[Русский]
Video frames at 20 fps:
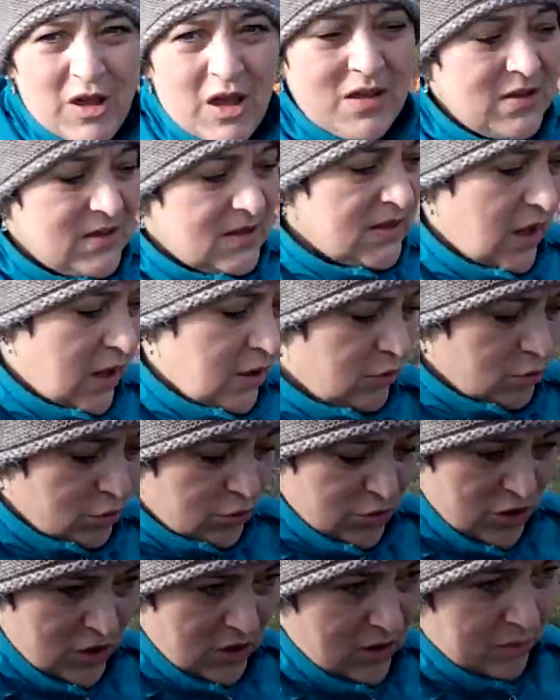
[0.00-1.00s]
Я не знаю,
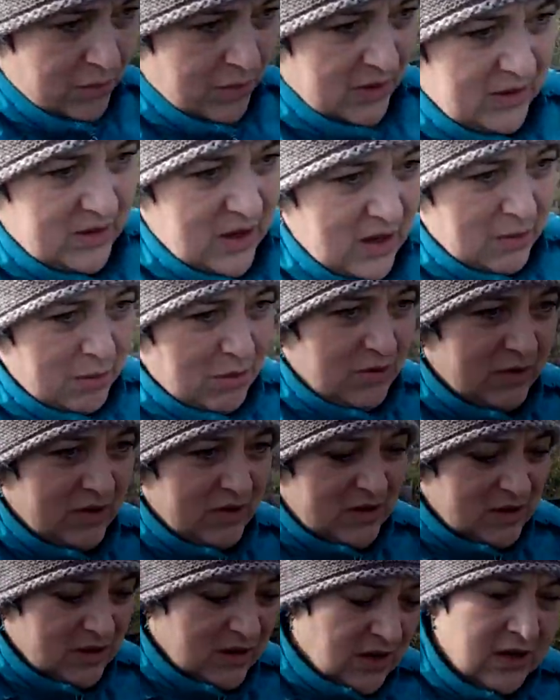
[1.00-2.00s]
нужно ли
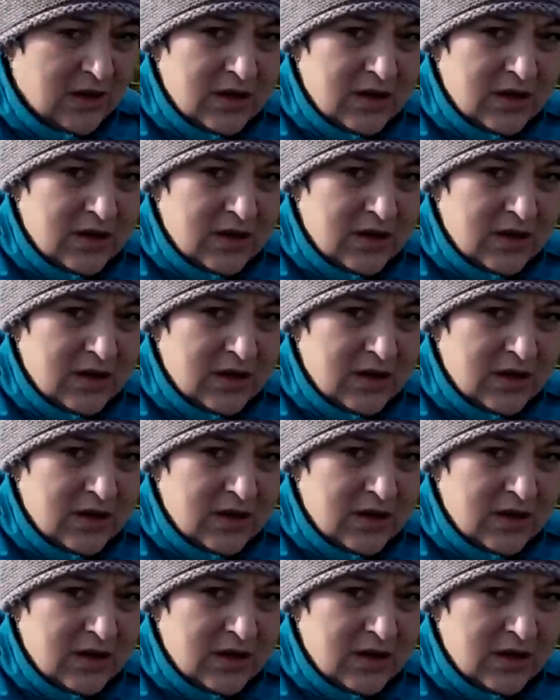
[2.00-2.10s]
подкармливать,